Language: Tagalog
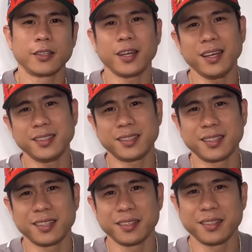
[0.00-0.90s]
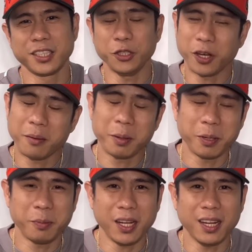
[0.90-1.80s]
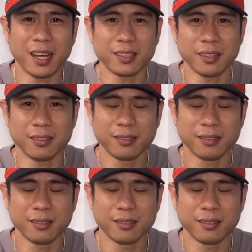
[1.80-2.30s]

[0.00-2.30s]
So guys, sino nga bang pipiliin natin?